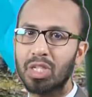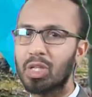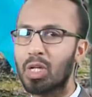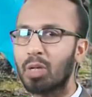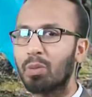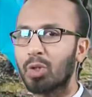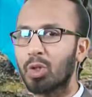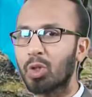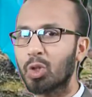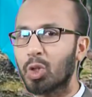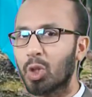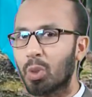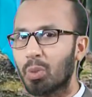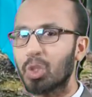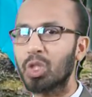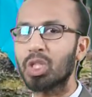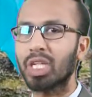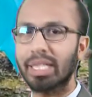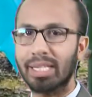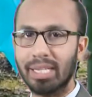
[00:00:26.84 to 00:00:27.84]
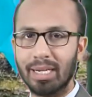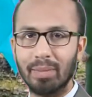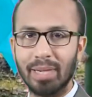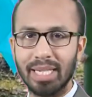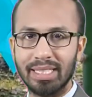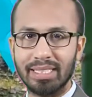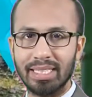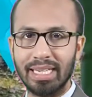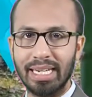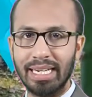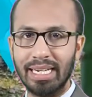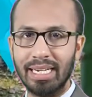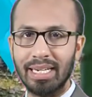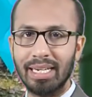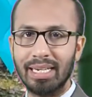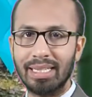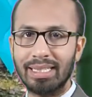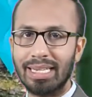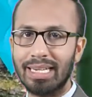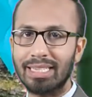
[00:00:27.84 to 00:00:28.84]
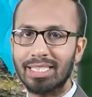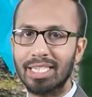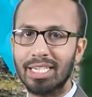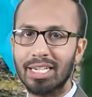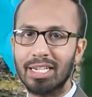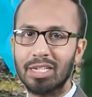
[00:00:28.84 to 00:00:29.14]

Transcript: যাওয়ার মতো সমস্যা থেকে বাঁচায় তাছাড়া